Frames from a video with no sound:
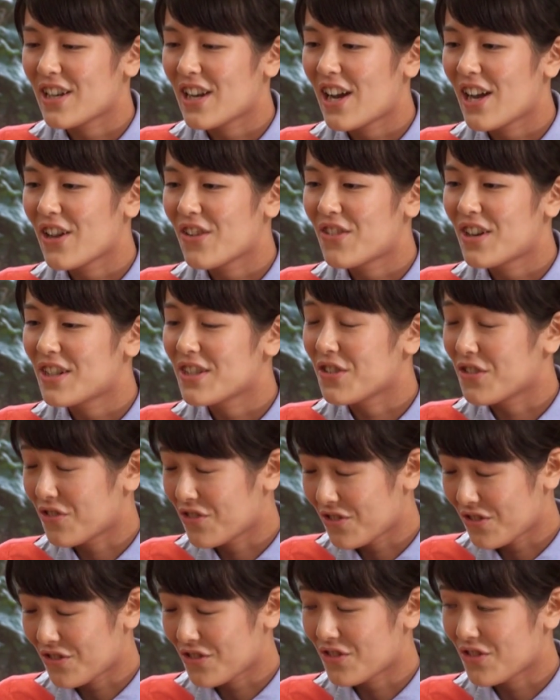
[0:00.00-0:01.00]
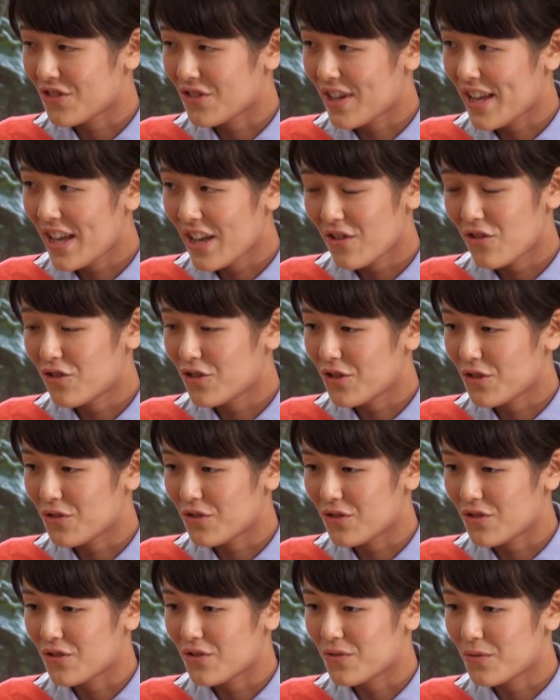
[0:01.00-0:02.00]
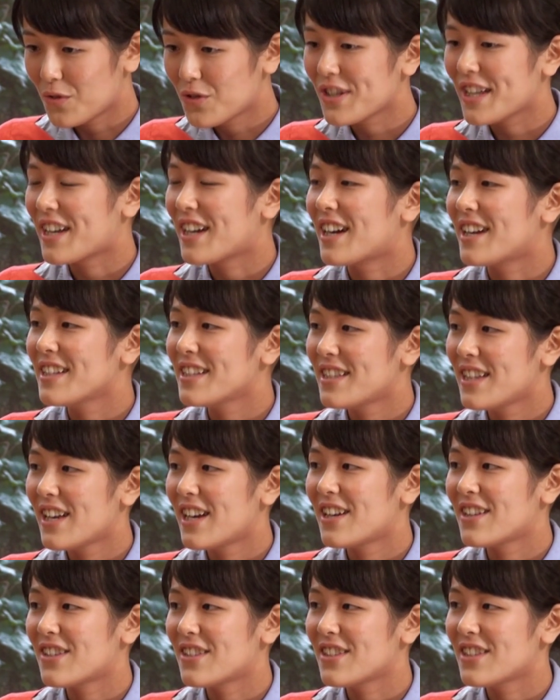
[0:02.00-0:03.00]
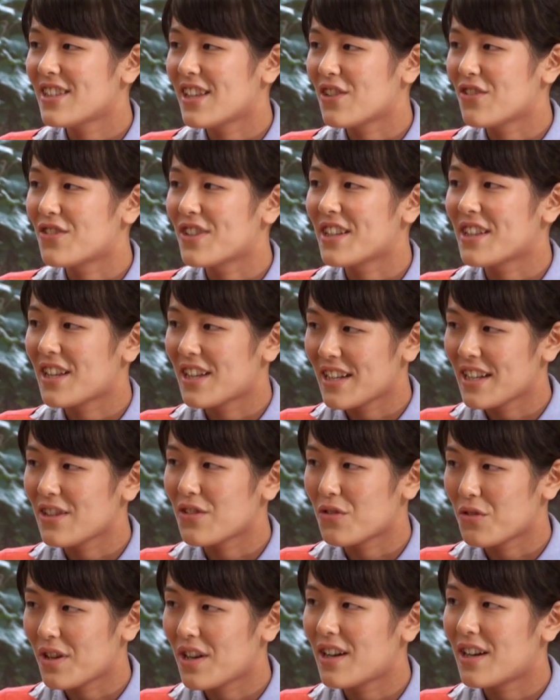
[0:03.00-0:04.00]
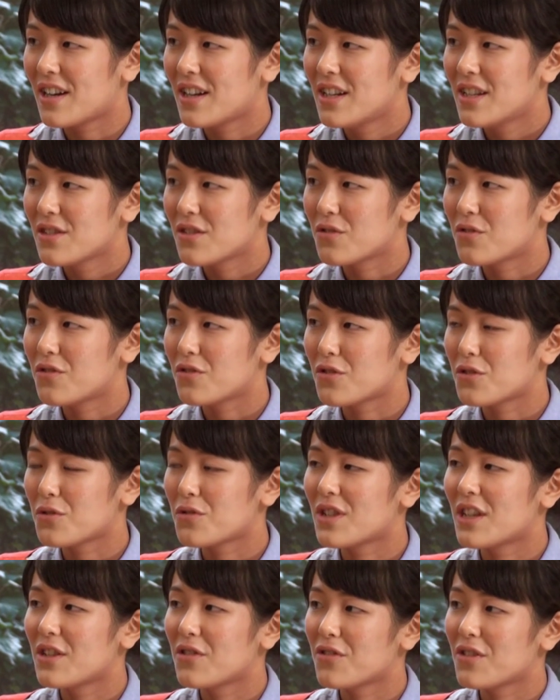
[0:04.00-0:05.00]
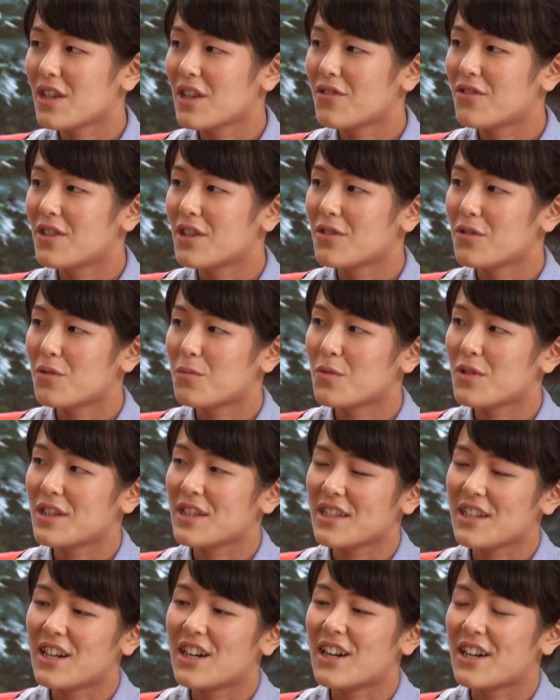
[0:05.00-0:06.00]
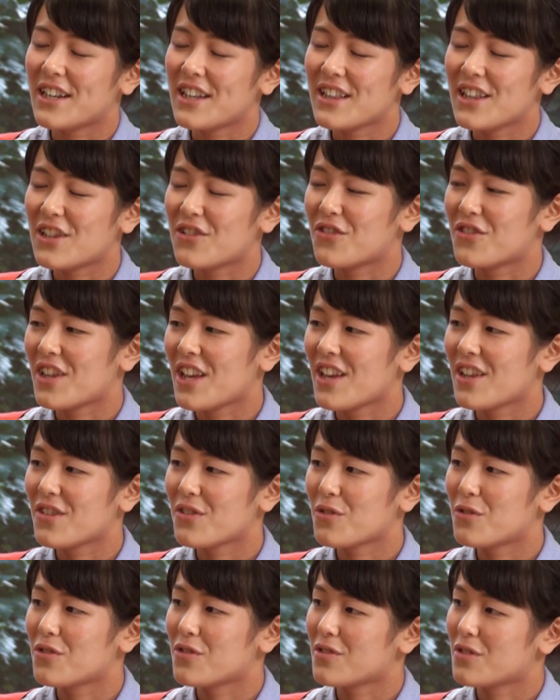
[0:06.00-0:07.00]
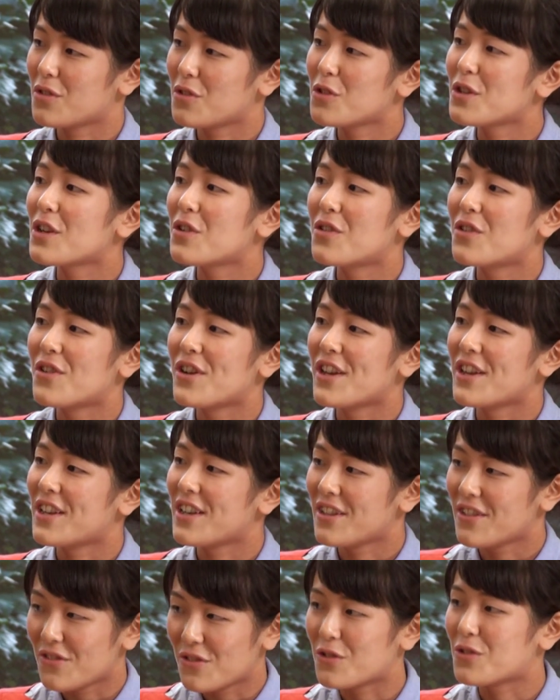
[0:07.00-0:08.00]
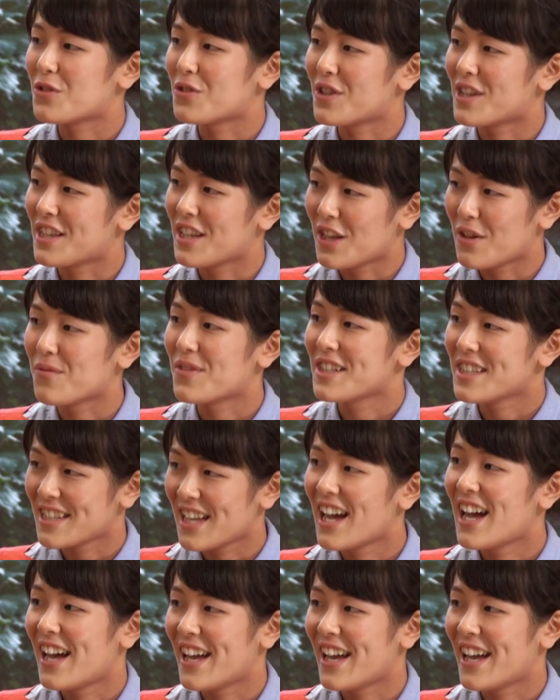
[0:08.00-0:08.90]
会話力英語力を理解して話してくれたりとかすごく相談に乗ってくれる友達がいたのですごく乗り越えることができました、